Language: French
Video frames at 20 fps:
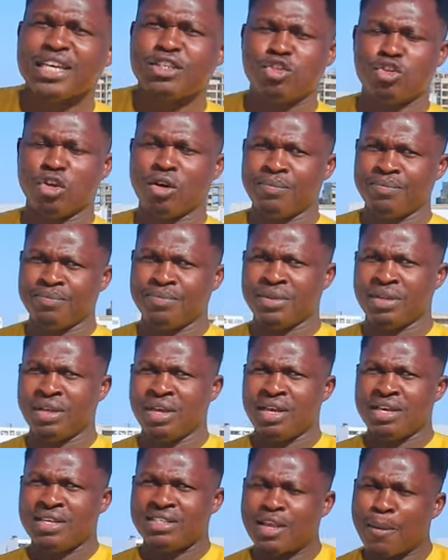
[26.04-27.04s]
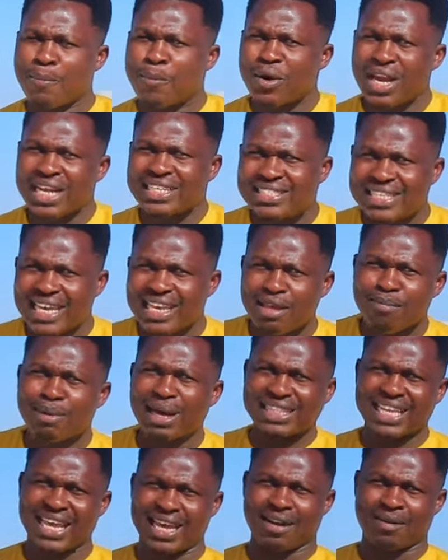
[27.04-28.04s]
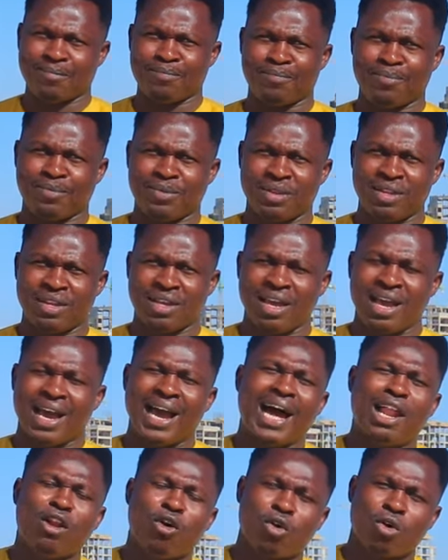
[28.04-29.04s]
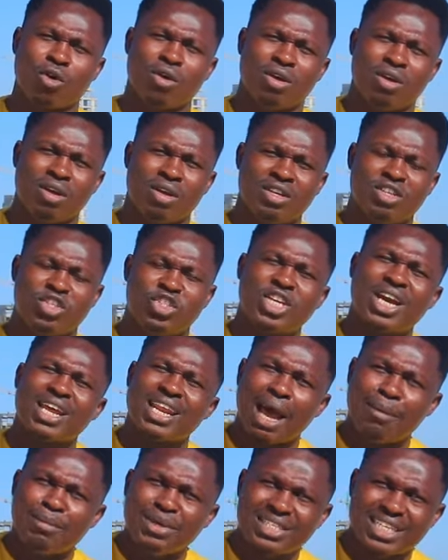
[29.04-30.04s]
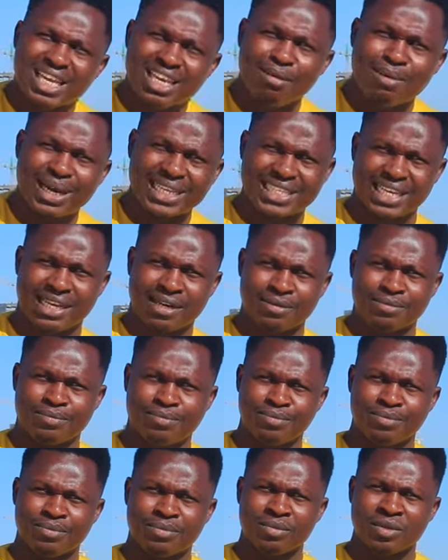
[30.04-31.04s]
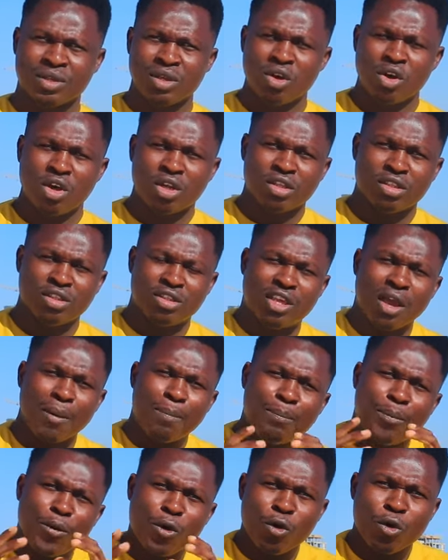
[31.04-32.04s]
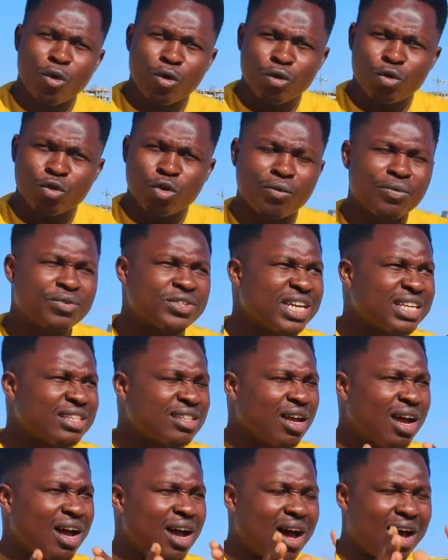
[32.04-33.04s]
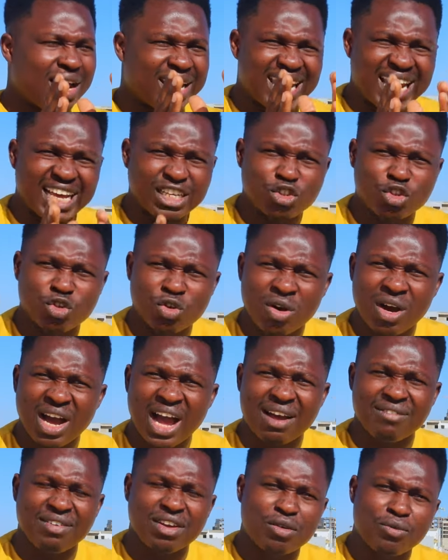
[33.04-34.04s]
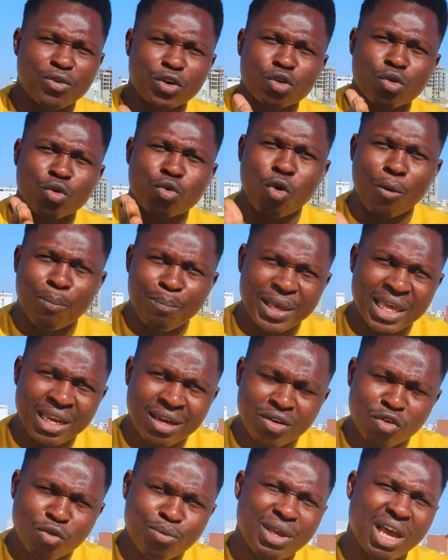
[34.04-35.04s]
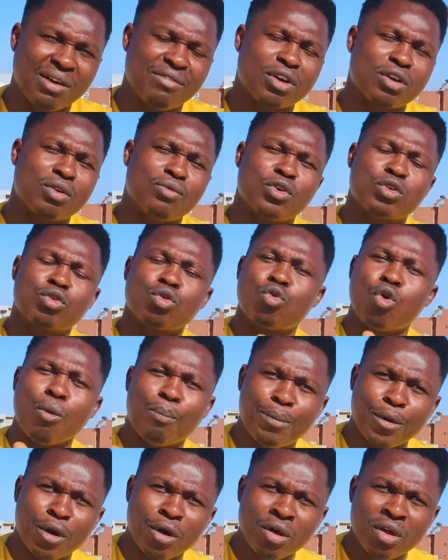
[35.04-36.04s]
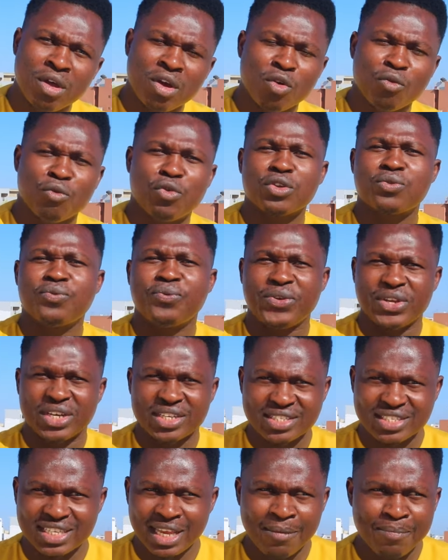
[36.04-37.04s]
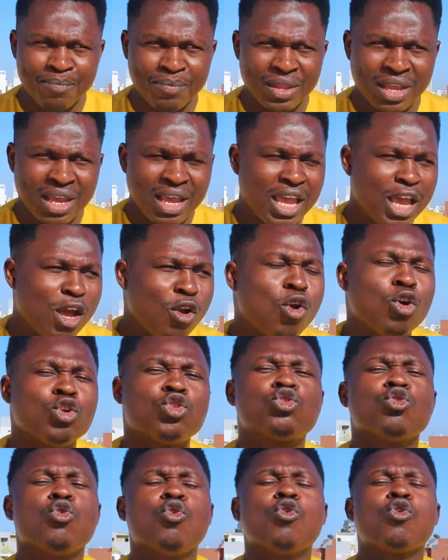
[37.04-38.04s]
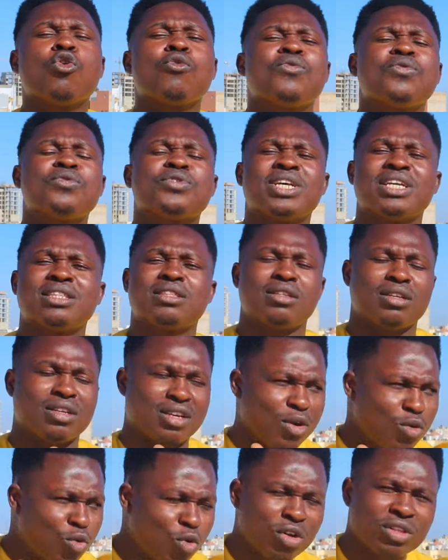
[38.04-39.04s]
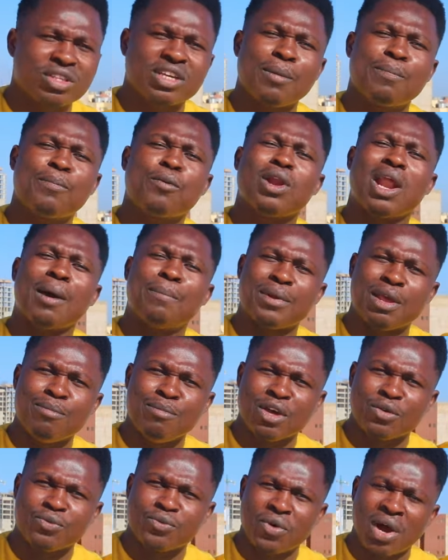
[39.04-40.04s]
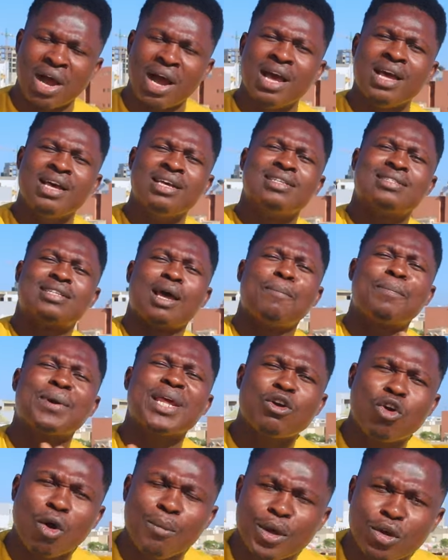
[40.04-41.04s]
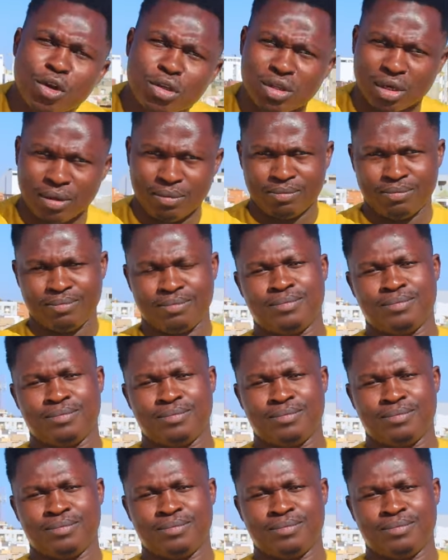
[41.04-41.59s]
question, c'est pour les célibataires. Alors, Chers amis célibataires, depuis que vous êtes en relation avec votre copine ou bien avec votre copain, votre fiancé, et le jour où vous vous êtes rencontrés pour la première fois, ça a pris combien de temps